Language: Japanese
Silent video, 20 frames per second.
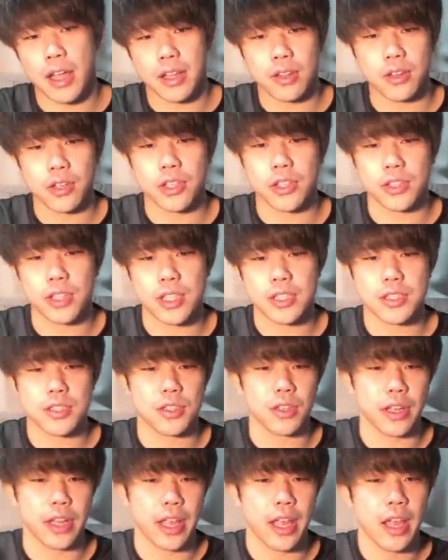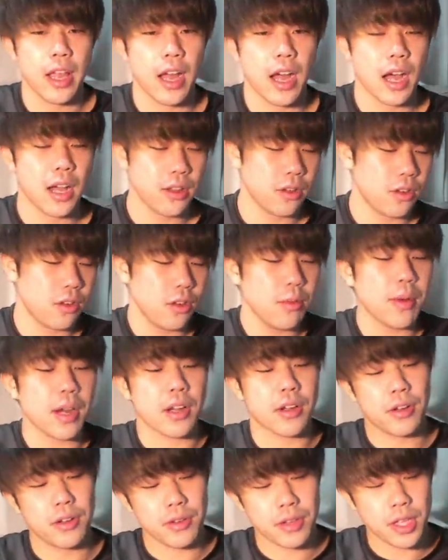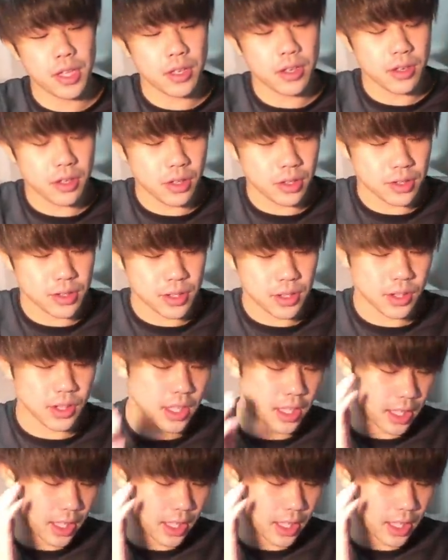えー、トリトン出すとね、あの、うまくキング起動することが